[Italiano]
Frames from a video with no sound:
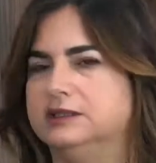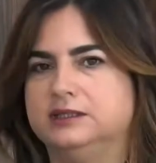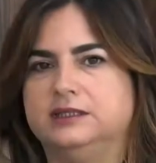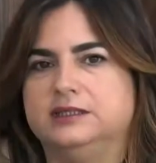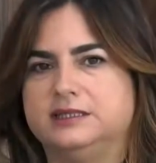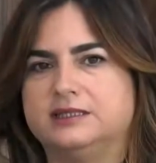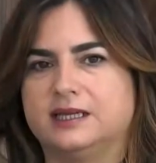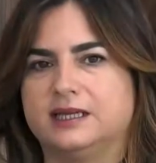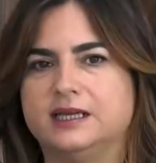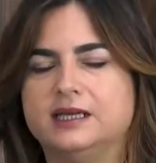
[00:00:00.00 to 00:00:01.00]
di, di
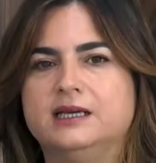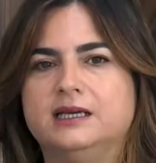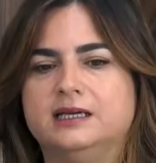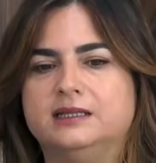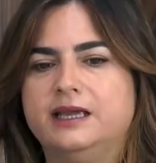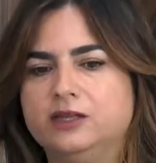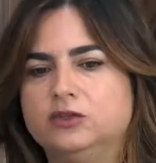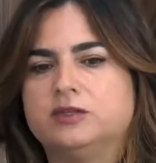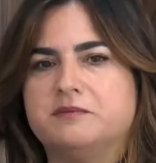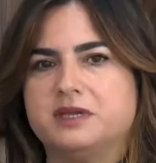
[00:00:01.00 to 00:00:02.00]
stare eh, dentro
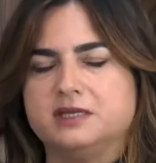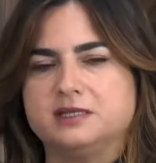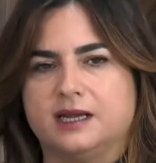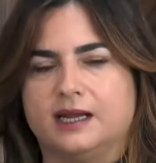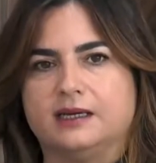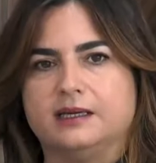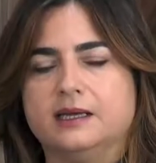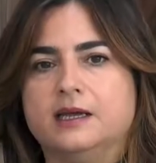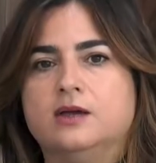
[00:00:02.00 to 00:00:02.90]
e di amministrarli. E su